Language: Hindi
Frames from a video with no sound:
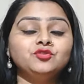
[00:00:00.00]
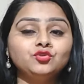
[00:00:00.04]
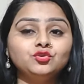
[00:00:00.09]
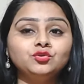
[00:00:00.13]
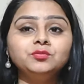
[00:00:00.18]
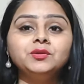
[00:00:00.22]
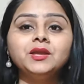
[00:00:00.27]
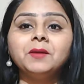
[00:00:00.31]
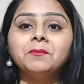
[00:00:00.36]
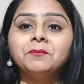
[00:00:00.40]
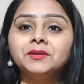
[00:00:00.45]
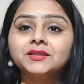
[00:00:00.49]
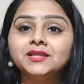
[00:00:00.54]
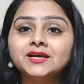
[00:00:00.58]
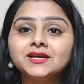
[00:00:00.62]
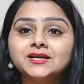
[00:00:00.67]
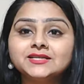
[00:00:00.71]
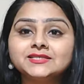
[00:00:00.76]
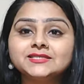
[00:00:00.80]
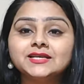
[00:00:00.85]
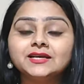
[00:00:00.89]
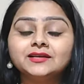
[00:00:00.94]
तो भी आप
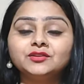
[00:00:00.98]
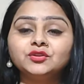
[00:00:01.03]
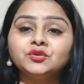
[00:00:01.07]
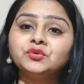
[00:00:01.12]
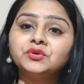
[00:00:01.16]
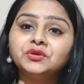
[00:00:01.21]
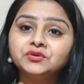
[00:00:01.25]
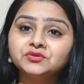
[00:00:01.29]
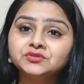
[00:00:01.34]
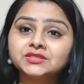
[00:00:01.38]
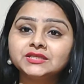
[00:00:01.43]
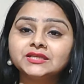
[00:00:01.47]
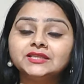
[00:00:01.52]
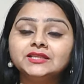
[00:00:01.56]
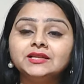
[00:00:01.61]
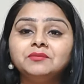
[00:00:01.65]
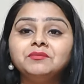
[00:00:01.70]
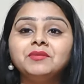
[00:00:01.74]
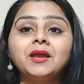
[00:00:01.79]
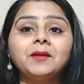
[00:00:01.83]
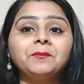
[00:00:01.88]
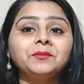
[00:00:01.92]
पता कर सकते हो कि उसके
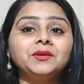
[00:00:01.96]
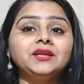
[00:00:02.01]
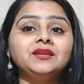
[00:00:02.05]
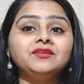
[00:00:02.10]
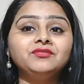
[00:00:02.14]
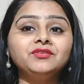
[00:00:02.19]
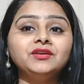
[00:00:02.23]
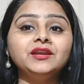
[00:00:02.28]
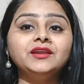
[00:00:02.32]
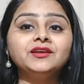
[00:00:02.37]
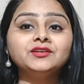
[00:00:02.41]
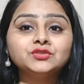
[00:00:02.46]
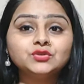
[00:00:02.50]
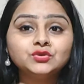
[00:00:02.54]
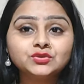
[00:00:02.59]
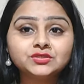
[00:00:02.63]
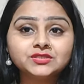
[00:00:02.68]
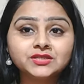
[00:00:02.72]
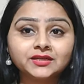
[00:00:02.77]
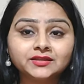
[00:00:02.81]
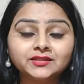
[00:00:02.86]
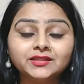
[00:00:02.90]
दिल में आपके लिए फीलिंग्स
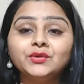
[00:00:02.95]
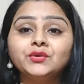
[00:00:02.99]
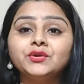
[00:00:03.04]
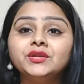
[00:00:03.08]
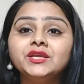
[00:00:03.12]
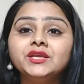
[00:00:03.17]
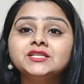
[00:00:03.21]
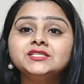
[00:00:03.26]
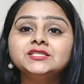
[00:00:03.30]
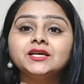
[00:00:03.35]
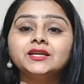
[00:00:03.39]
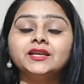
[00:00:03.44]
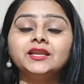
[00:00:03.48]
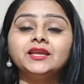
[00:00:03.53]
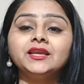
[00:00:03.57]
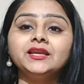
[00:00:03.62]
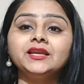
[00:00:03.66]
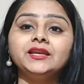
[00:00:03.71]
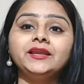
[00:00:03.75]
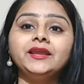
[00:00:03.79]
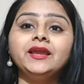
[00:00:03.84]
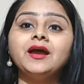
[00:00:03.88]
हो सकती है और ये
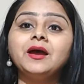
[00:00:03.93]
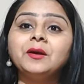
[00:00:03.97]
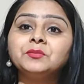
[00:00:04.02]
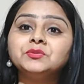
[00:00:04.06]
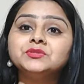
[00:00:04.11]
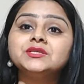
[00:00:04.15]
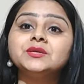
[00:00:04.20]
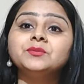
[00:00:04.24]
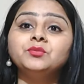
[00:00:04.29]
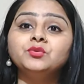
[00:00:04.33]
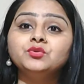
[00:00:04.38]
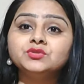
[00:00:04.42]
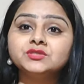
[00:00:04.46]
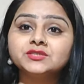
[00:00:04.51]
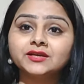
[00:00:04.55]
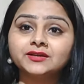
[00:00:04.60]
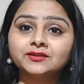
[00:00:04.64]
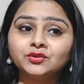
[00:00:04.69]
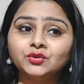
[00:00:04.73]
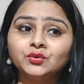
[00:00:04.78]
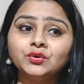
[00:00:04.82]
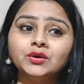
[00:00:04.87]
जानने के लिए आप उससे पूछ
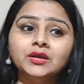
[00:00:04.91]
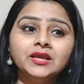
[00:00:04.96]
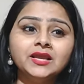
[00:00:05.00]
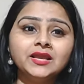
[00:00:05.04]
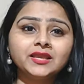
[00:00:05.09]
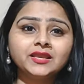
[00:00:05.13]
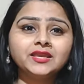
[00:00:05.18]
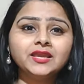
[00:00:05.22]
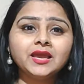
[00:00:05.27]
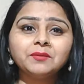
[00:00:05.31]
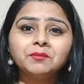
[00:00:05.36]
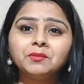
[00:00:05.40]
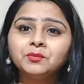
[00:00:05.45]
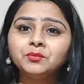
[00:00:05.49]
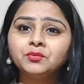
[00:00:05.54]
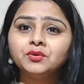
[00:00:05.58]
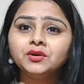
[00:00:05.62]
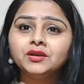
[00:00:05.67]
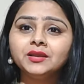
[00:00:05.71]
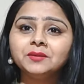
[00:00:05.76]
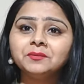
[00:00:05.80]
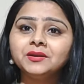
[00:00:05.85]
सकते हो कि यार हाँ, मैं
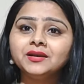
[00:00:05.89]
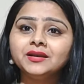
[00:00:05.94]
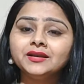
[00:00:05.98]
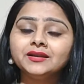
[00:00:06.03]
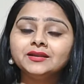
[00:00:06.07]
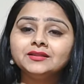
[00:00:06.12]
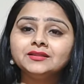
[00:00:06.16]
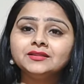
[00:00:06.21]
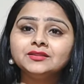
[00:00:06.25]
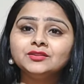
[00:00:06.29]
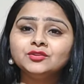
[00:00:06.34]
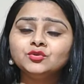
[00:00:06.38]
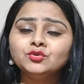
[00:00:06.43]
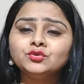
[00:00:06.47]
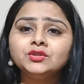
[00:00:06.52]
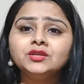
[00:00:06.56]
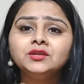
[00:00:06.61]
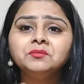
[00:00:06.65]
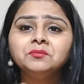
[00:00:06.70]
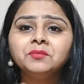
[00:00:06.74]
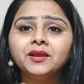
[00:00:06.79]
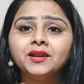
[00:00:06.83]
भूल गया मैंने दो
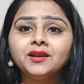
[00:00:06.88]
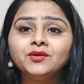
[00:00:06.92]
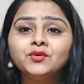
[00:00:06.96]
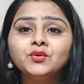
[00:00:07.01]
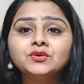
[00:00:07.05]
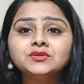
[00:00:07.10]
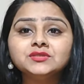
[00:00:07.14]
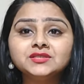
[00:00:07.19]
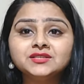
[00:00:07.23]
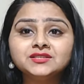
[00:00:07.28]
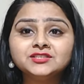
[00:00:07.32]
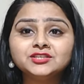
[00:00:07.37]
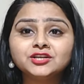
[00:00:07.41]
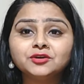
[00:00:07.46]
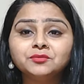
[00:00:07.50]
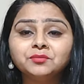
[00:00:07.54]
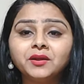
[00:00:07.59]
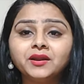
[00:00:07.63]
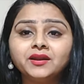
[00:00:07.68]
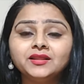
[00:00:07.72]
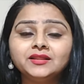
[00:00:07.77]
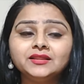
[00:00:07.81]
दिन पहले कौन सी
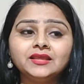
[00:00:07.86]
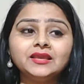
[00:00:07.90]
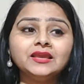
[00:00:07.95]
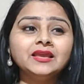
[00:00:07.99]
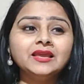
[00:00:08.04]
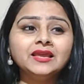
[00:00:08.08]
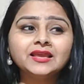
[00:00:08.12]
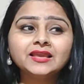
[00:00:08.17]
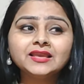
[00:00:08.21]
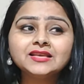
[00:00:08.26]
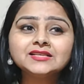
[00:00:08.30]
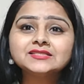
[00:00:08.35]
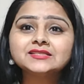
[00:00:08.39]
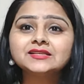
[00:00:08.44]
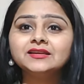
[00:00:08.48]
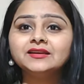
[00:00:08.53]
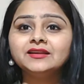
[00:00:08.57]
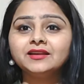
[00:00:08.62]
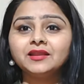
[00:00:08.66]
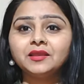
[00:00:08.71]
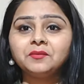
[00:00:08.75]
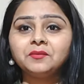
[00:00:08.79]
शर्ट पहनी थी किस
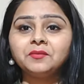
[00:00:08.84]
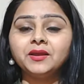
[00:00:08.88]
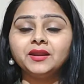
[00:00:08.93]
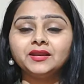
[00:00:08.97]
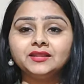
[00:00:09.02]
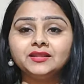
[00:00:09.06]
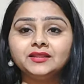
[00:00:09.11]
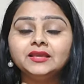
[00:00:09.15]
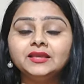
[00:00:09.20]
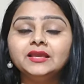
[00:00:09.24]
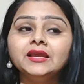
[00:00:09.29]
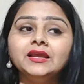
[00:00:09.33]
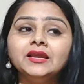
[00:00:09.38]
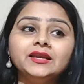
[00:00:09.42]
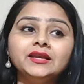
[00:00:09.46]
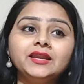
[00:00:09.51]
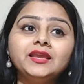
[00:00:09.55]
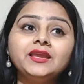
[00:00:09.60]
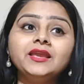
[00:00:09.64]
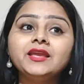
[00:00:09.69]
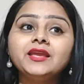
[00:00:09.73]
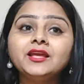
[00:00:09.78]
कलर की पहनी थी
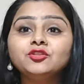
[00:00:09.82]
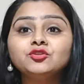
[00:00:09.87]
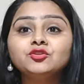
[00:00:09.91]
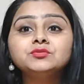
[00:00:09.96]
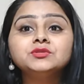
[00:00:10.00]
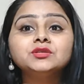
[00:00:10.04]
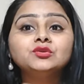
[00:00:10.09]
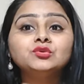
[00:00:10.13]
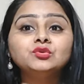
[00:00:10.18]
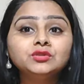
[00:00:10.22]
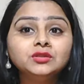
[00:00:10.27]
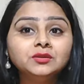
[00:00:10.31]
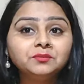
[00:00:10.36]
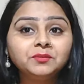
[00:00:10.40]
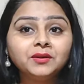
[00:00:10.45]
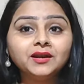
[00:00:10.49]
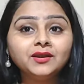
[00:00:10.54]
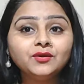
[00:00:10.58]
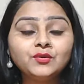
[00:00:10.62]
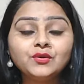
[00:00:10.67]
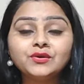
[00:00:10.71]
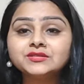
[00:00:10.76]
ठीक है या तुमसे दो दिन
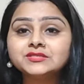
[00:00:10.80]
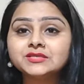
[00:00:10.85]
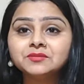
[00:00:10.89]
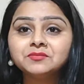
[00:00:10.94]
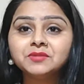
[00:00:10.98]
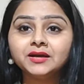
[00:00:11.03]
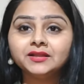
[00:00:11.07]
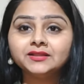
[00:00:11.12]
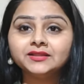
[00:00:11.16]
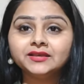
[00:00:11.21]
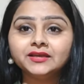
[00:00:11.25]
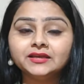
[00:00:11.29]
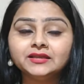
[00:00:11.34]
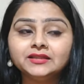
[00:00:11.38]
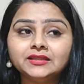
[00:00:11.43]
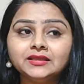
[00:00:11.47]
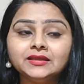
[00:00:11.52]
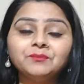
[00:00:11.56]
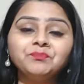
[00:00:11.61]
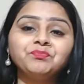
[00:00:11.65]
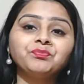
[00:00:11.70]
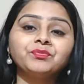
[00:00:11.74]
पहले कौन सी बात कही
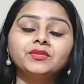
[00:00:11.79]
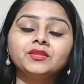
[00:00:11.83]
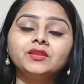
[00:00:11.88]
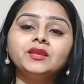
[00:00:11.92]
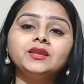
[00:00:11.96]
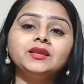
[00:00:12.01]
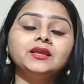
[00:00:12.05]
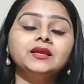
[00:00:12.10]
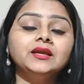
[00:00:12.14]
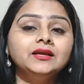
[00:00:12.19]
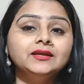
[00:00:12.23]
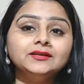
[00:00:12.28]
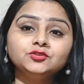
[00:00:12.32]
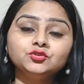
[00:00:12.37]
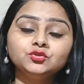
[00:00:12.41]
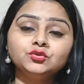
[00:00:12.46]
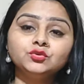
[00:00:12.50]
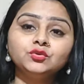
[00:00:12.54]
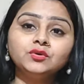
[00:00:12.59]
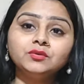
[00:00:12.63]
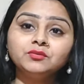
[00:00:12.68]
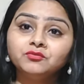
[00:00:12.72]
थी ठीक
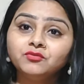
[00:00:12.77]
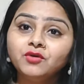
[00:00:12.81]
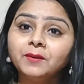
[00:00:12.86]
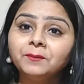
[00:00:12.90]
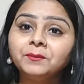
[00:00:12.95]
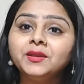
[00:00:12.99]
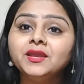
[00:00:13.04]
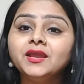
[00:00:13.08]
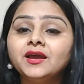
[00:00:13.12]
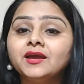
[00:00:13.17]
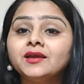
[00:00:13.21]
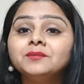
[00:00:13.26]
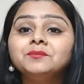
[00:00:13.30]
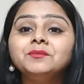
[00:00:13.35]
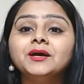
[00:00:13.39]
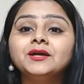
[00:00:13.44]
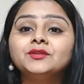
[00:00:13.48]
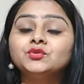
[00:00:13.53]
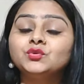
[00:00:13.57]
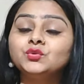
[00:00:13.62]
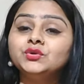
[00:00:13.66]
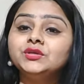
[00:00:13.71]
तो वो आपकी हर
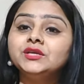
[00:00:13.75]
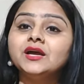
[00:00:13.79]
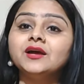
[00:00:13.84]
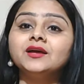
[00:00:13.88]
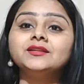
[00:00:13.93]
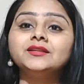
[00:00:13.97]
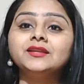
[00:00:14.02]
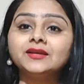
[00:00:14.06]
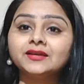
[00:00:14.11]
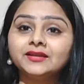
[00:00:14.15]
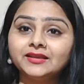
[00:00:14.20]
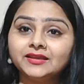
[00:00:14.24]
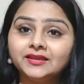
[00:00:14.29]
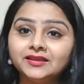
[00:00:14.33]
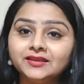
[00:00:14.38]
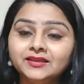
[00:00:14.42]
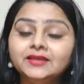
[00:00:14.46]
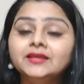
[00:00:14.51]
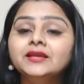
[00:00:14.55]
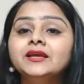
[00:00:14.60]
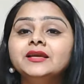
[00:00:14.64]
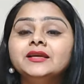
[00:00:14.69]
बात को याद
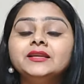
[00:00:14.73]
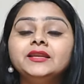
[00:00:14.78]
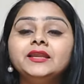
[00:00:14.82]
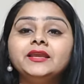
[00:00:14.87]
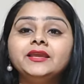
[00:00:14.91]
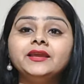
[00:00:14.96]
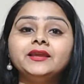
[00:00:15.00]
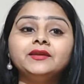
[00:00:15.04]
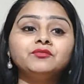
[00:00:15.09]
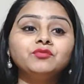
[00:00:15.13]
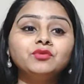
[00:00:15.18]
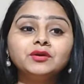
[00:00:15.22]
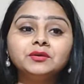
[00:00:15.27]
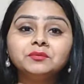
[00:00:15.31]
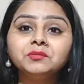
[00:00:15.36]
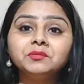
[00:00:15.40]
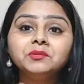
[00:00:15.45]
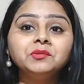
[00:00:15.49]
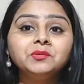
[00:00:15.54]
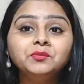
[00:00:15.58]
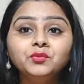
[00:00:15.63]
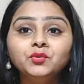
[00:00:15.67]
रखेगी ठीक है वो
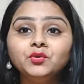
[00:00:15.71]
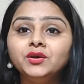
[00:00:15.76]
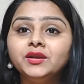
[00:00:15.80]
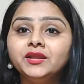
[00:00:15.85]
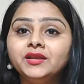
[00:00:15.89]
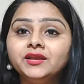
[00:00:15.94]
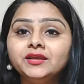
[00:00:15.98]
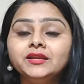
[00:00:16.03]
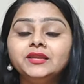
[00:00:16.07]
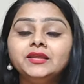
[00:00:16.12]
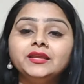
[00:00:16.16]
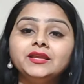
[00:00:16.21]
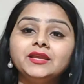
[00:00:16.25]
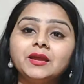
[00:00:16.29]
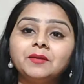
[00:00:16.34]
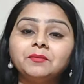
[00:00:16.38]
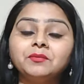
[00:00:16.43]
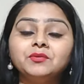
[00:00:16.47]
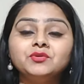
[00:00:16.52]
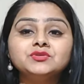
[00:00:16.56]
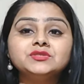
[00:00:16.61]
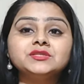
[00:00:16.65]
कभी भी भूलेगी नहीं कि
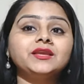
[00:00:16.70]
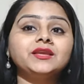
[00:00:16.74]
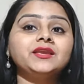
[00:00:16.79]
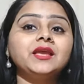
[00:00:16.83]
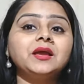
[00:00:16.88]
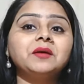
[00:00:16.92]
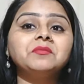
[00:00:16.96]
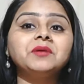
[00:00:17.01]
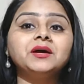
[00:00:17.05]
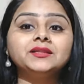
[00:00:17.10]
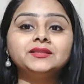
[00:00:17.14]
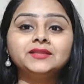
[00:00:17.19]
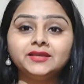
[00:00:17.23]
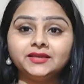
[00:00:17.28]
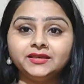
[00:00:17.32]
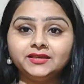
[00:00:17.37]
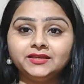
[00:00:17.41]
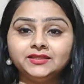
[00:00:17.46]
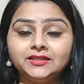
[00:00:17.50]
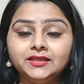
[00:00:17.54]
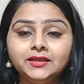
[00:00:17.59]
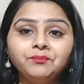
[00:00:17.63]
आपने उससे क्या बात
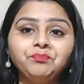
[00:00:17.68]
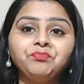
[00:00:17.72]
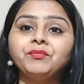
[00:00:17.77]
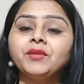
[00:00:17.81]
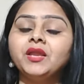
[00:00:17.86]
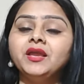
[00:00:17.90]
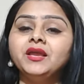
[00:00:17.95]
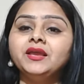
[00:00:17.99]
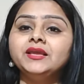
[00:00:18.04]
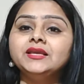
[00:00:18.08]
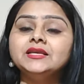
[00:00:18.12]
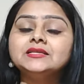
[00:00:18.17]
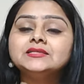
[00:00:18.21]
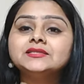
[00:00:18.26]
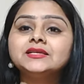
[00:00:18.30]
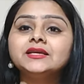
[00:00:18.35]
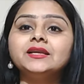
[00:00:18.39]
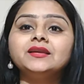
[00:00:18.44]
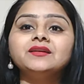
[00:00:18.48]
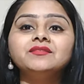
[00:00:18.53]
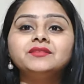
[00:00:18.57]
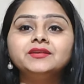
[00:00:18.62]
कही थी
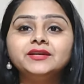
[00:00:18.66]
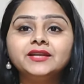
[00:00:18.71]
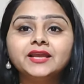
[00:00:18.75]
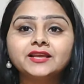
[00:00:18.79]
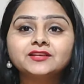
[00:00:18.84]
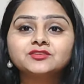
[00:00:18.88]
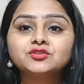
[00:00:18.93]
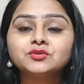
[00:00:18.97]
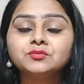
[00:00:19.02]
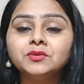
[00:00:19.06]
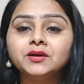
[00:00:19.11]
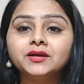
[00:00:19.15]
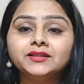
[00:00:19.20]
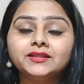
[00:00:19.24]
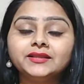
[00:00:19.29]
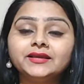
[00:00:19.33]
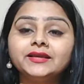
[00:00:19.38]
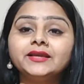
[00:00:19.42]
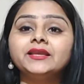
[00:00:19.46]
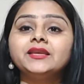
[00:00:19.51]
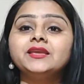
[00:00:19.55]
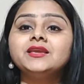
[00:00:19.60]
इसके अलावा नेक्स्ट जो
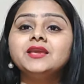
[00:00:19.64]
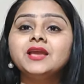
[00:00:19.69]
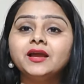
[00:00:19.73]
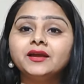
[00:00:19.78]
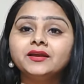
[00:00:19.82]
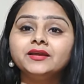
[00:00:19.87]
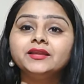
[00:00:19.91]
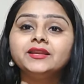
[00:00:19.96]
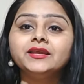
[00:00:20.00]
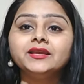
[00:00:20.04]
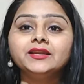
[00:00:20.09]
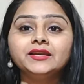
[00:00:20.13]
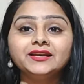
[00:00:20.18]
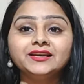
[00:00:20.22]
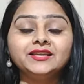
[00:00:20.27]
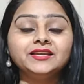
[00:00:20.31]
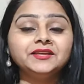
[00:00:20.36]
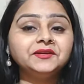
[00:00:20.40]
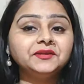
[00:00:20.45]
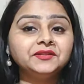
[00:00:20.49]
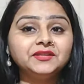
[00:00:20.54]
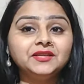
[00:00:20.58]
बात है कि अगर एक
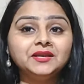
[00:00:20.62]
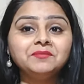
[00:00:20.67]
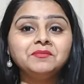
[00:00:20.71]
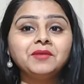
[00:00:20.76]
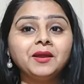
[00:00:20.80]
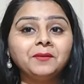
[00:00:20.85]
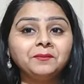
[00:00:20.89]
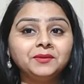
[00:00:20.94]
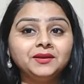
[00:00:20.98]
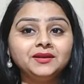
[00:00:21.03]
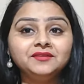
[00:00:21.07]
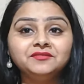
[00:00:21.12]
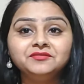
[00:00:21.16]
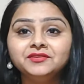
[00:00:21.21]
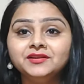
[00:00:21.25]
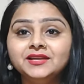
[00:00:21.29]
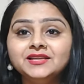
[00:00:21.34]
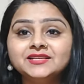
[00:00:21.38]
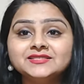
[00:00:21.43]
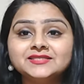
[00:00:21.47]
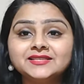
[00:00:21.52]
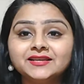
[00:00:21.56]
लड़की के दिल में आपके लिए
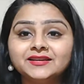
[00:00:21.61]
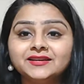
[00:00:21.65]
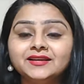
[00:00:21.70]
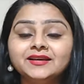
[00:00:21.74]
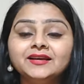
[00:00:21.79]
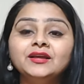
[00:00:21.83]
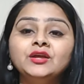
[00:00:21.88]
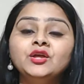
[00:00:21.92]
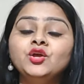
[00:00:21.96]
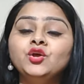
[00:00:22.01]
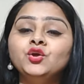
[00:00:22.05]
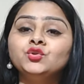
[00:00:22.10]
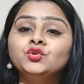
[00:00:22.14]
फीलिंग्स है ना